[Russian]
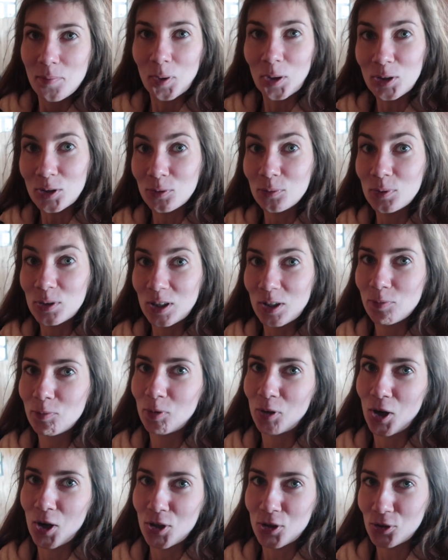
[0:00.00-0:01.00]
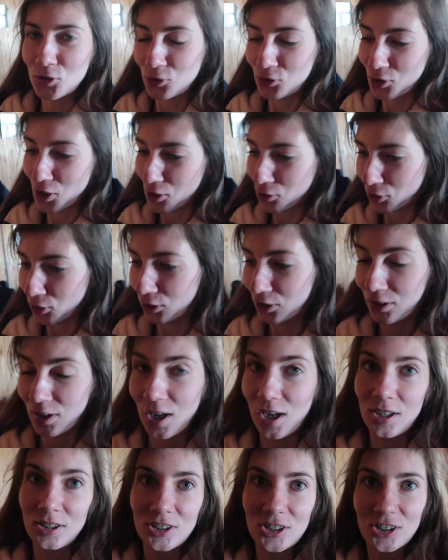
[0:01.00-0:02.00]
Пойдемте, я покажу второй
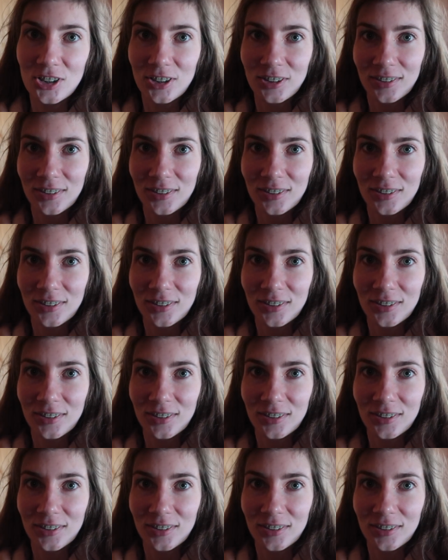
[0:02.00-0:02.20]
этаж.